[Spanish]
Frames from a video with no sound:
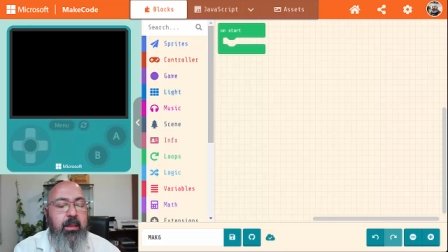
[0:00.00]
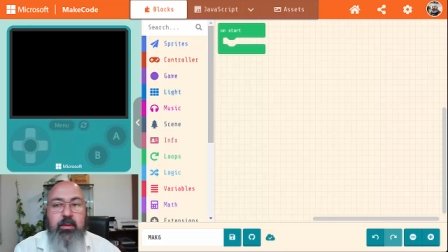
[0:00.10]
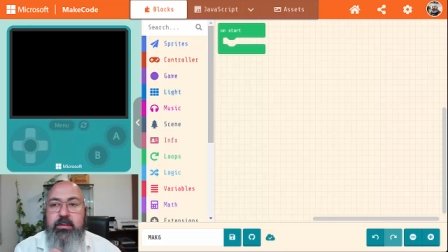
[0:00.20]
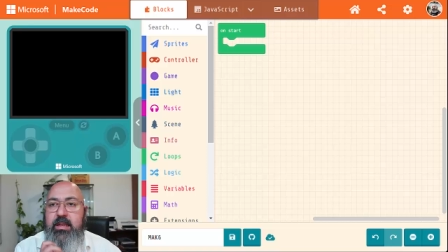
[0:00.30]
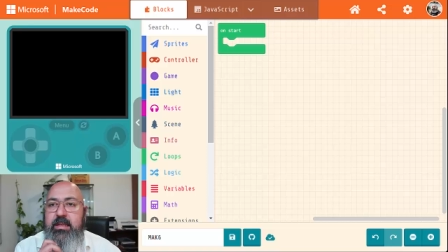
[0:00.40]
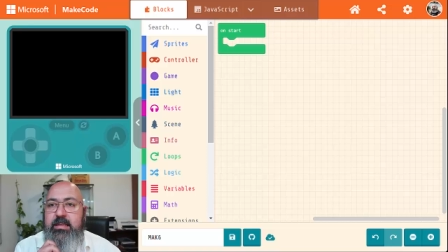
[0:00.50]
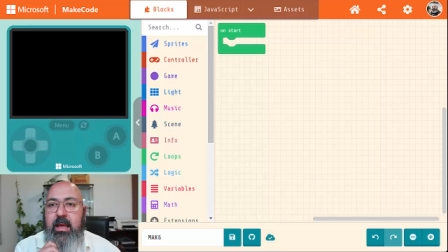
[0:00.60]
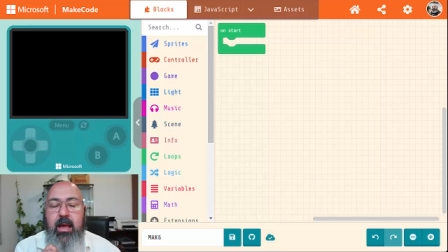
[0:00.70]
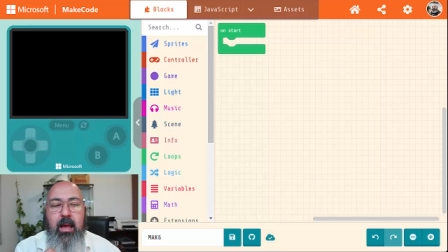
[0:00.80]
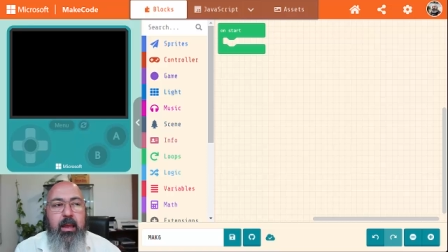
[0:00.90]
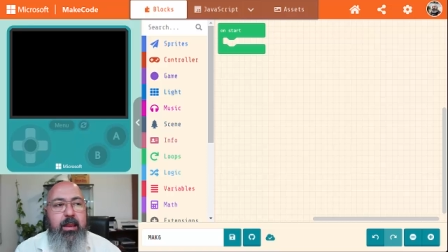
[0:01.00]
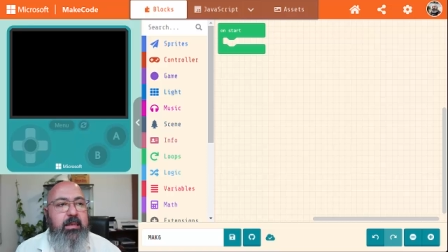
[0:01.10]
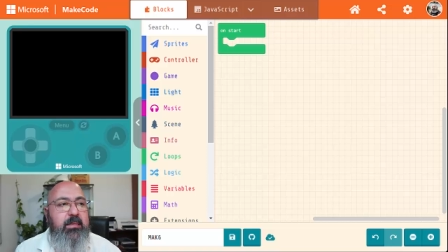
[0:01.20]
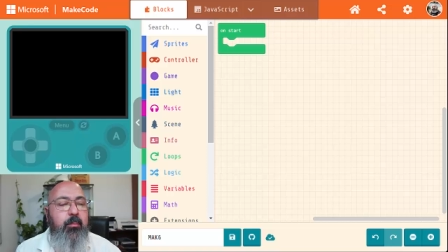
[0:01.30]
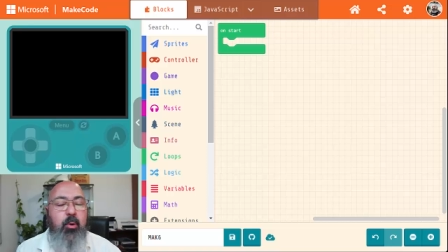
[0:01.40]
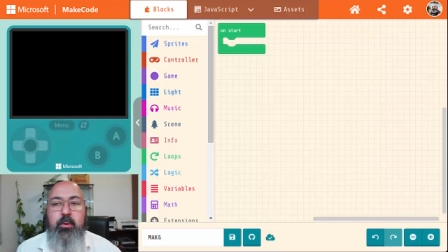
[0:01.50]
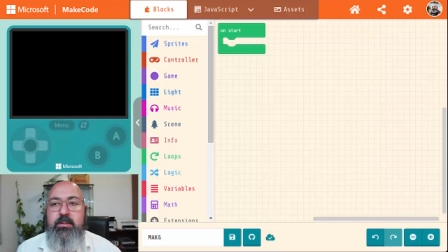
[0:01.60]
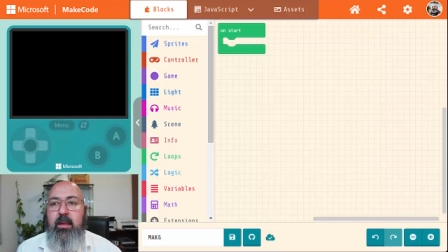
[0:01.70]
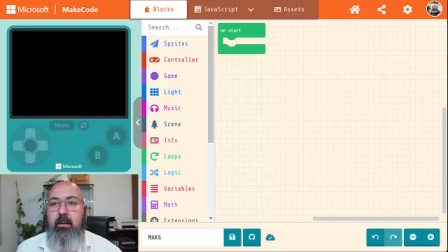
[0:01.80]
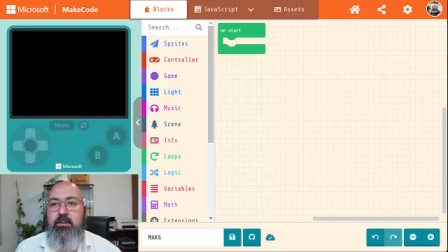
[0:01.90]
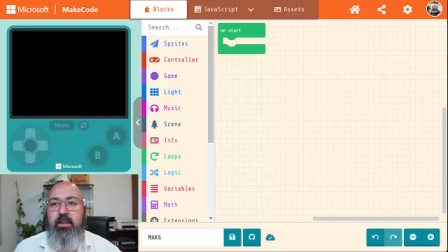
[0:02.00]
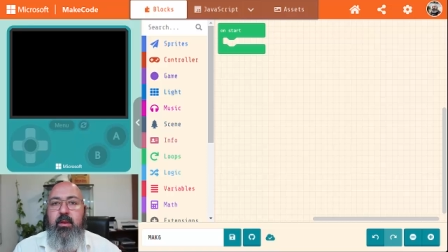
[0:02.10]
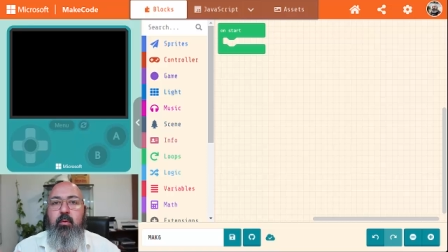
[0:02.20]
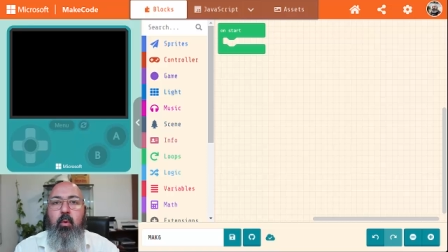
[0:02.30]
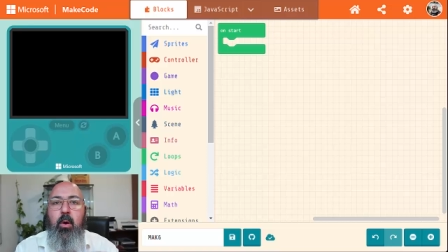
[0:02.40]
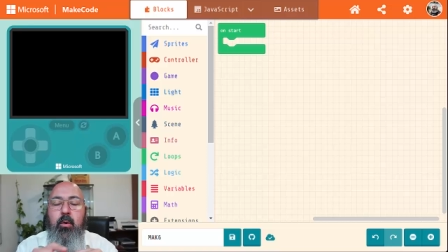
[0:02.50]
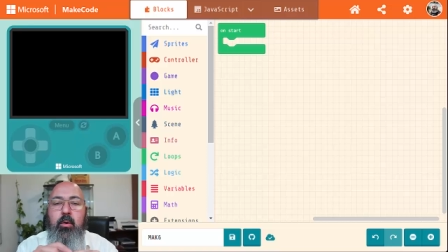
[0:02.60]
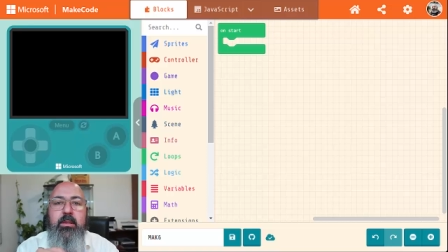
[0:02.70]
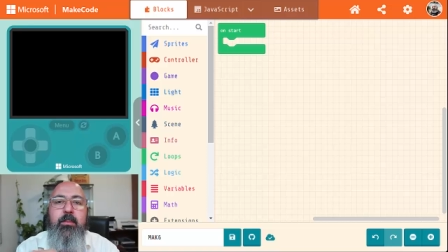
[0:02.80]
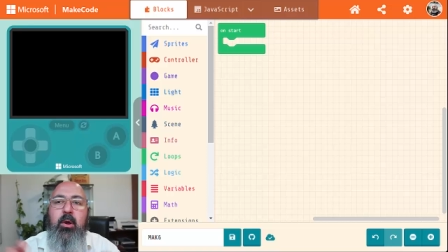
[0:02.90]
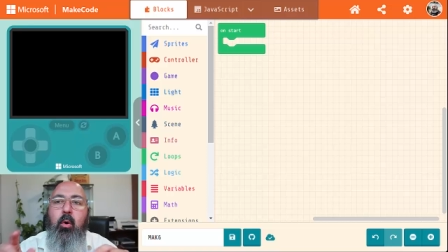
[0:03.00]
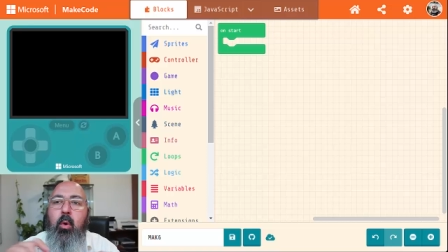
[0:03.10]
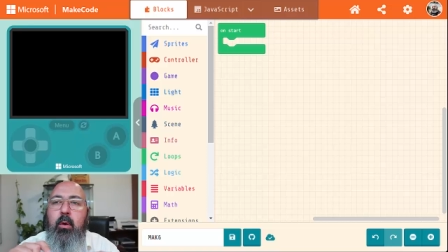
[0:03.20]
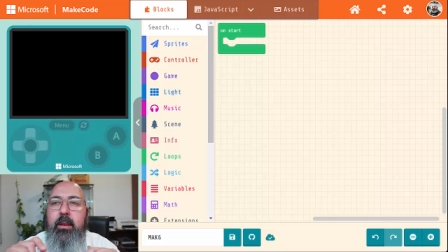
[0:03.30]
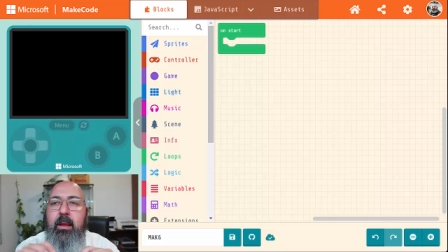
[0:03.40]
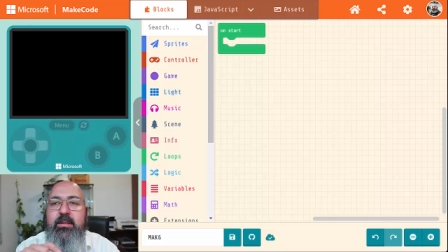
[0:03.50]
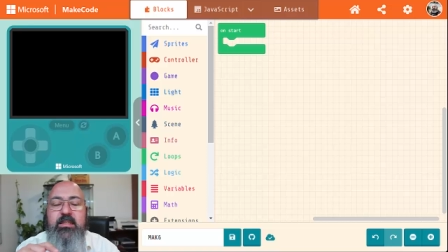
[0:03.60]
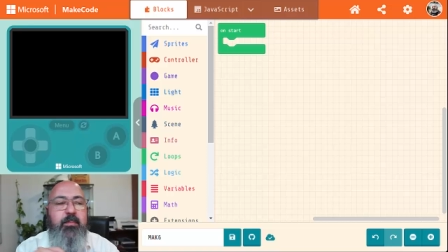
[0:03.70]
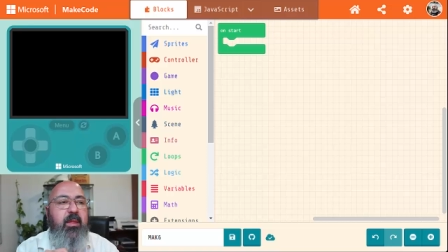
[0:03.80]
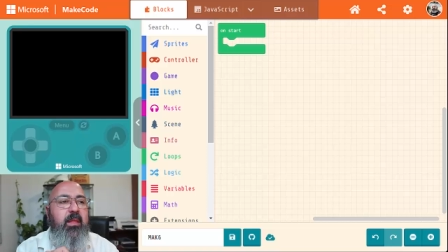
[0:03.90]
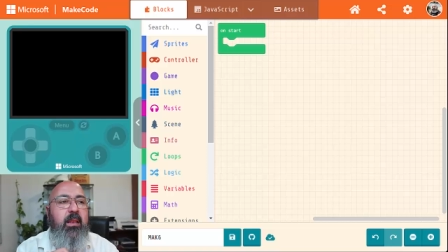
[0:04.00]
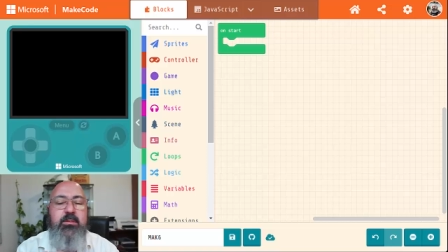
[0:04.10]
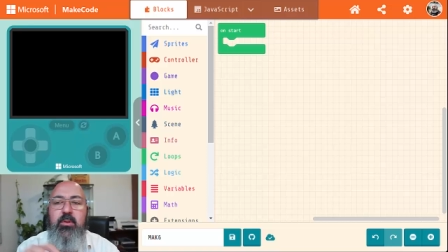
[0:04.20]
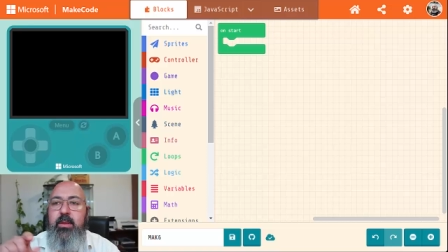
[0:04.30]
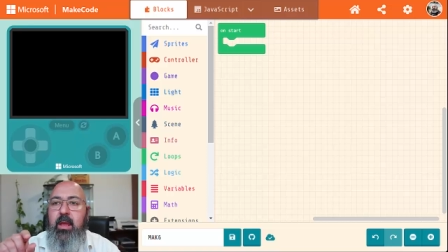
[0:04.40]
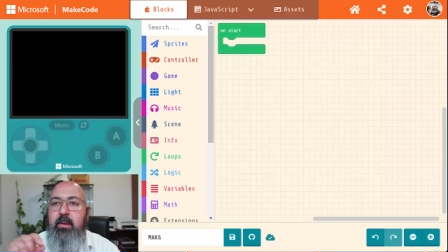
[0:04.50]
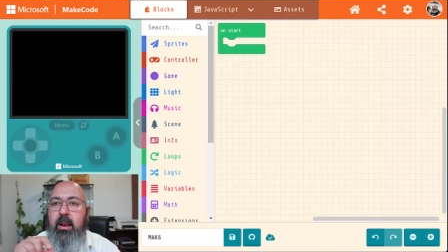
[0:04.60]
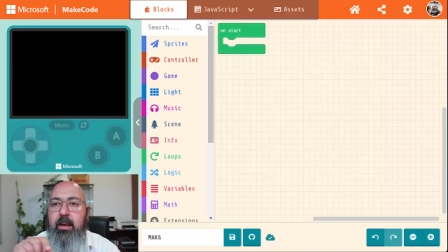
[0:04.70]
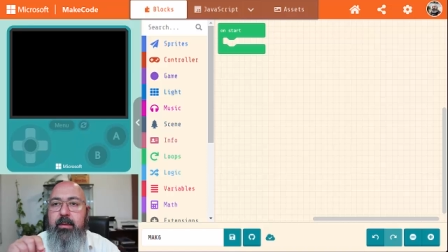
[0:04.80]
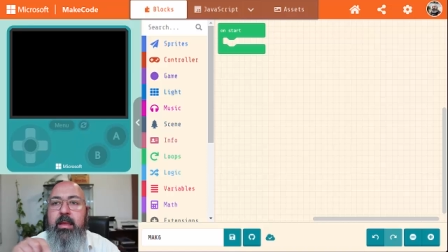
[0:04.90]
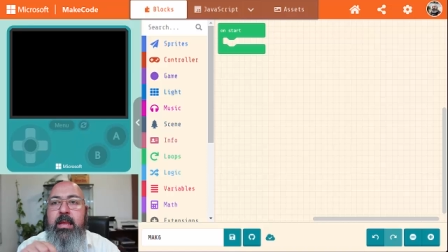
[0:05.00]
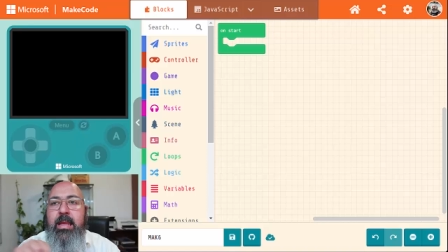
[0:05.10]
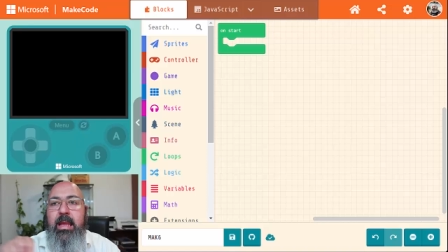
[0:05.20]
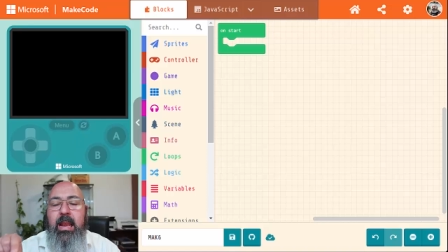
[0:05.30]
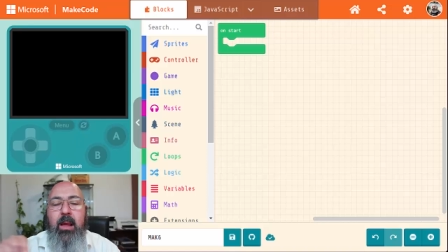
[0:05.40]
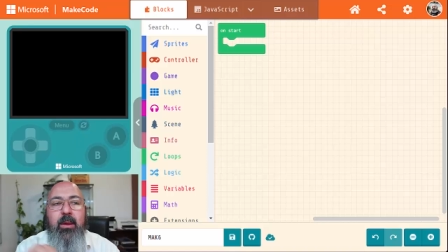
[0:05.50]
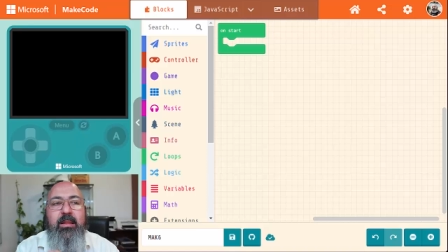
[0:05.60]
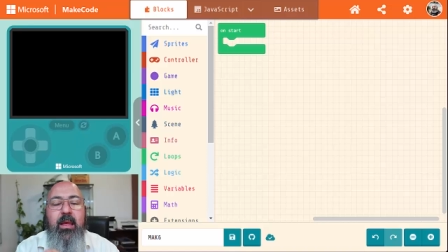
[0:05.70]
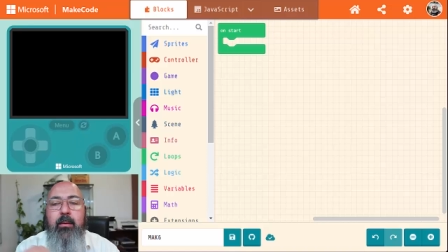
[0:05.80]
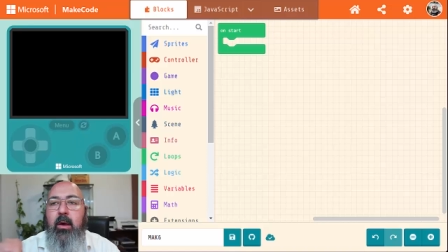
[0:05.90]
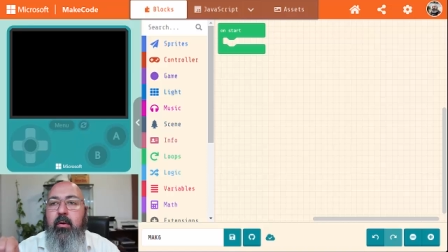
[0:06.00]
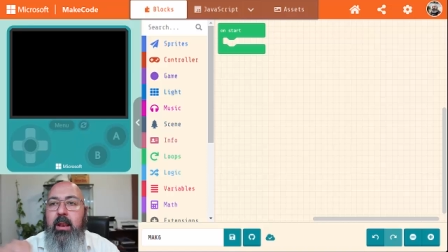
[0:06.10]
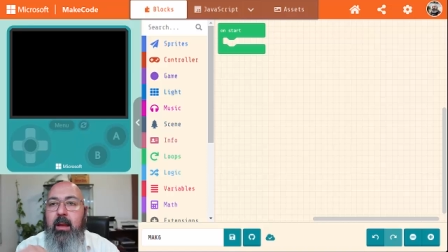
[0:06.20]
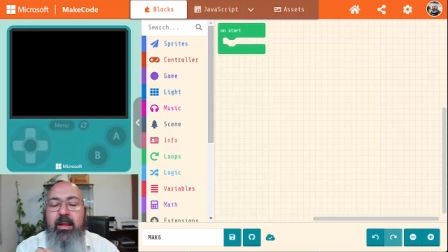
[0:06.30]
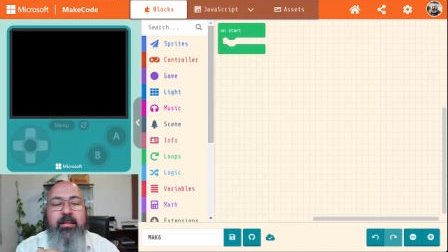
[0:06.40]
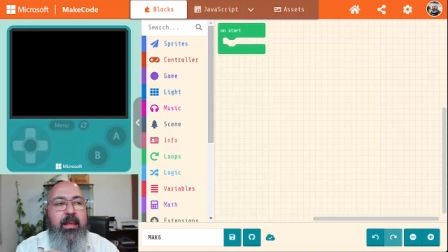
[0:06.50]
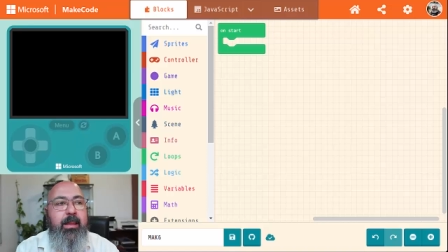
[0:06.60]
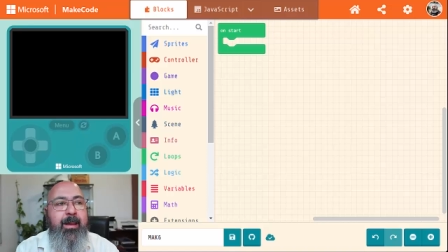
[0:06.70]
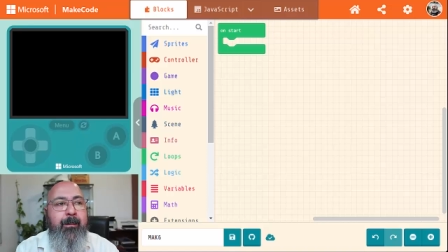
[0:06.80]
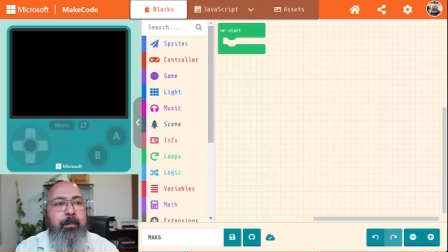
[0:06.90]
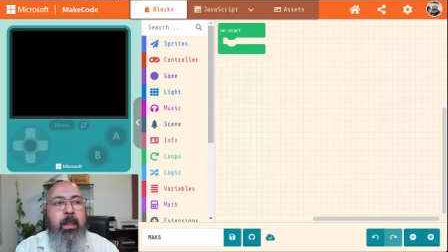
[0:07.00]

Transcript: Entonces en esta, en esta propuesta vamos a hacer un juego, el típico juego de naves espaciales, donde hay una nave en la parte de abajo de la pantalla.